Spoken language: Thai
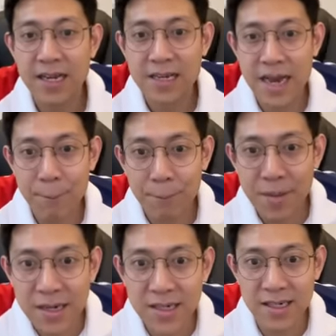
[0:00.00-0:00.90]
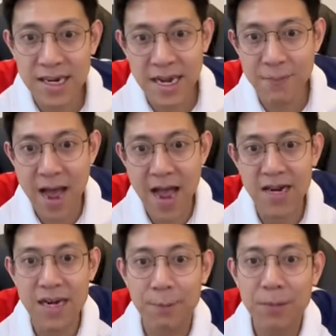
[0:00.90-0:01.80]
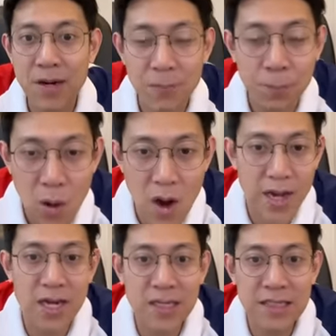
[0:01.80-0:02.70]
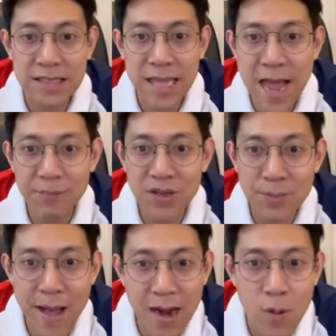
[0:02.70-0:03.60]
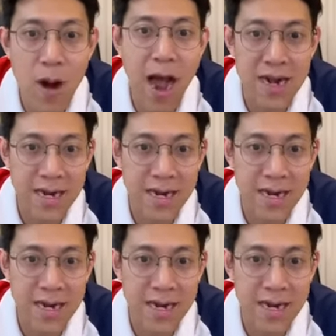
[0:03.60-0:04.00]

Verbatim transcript: นัมเบอร์ นะครับ higher number of point ก็คือแต้มที่มากกว่า